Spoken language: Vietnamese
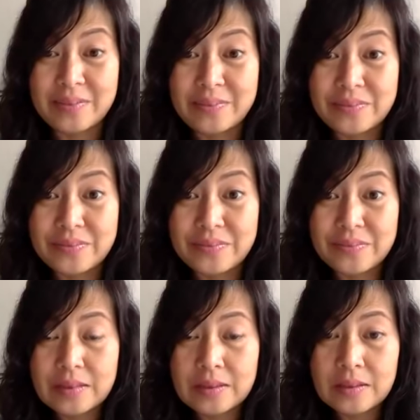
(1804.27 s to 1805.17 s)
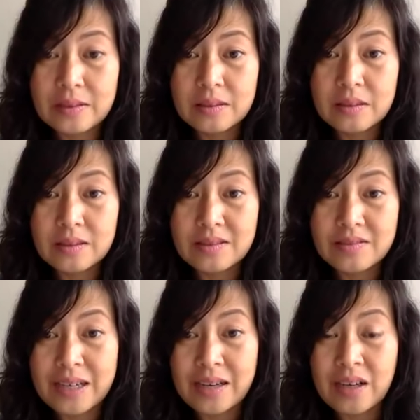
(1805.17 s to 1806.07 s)
gì
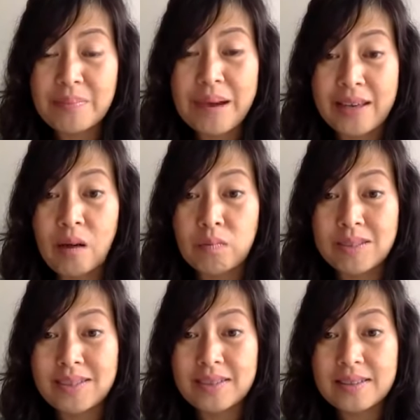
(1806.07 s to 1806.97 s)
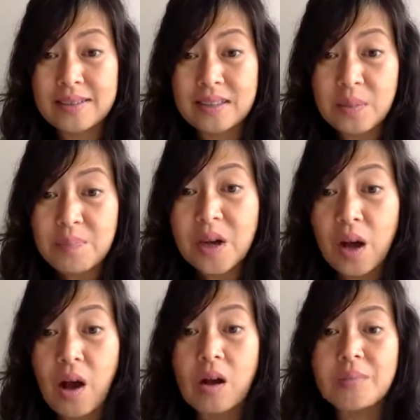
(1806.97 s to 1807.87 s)
và cái bài học giúp cho
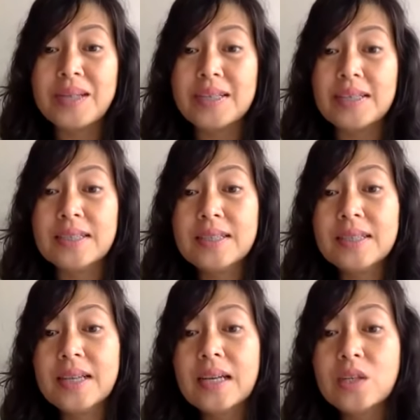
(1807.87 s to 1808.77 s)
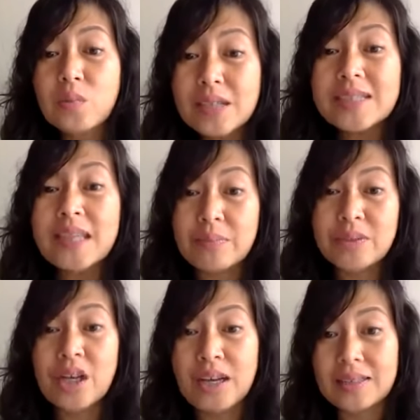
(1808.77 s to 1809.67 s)
con mình rút kinh
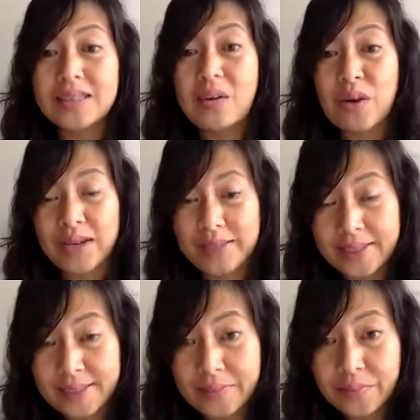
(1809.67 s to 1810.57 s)
nghiệm cho lần sau là cái gì